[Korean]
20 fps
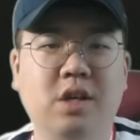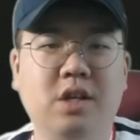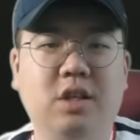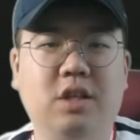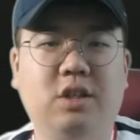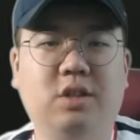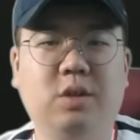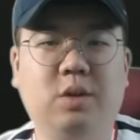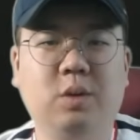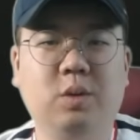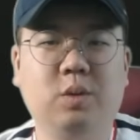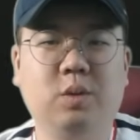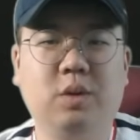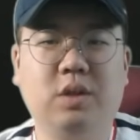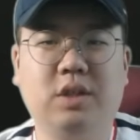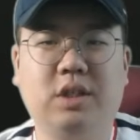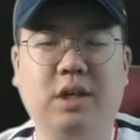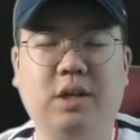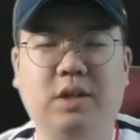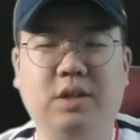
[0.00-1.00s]
이
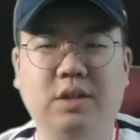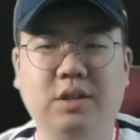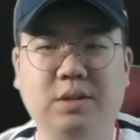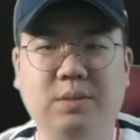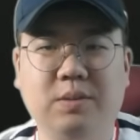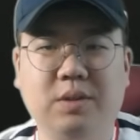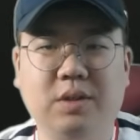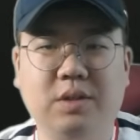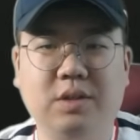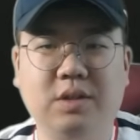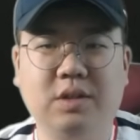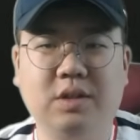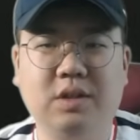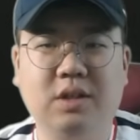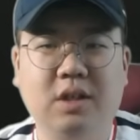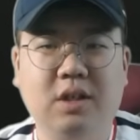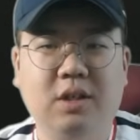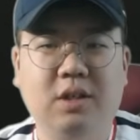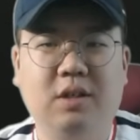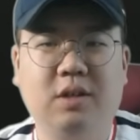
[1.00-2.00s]
정도의 자원이면은
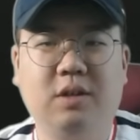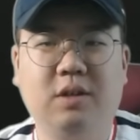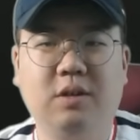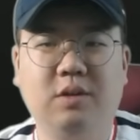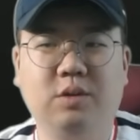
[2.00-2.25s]
어,